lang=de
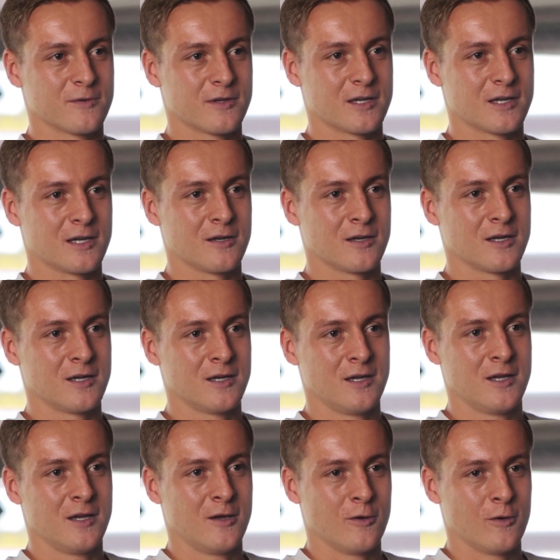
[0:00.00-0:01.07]
Von daher
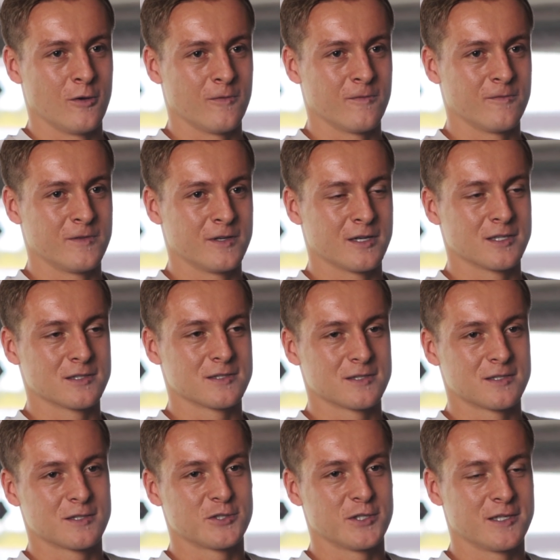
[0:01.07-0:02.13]
hoffen wir, dass
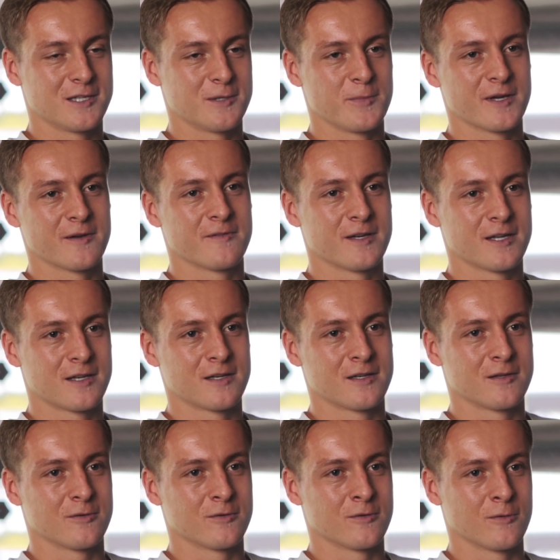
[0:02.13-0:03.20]
es stetig mehr werden
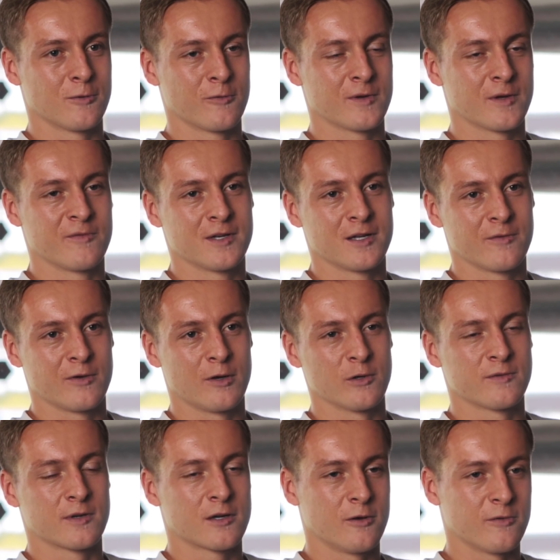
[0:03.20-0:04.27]
und irgendwann wieder vor
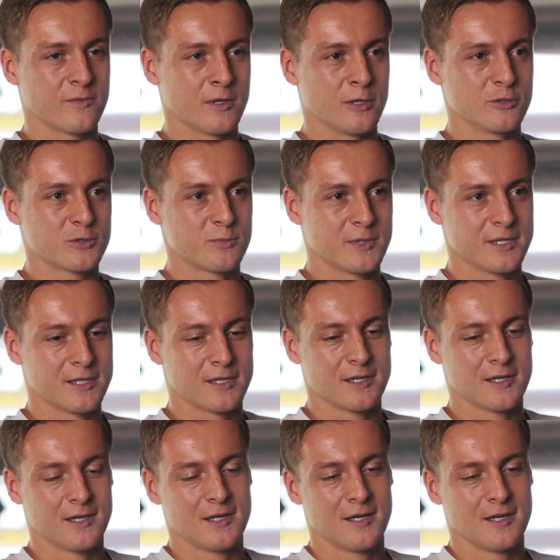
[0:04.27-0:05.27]
ausverkauften Haus spielen.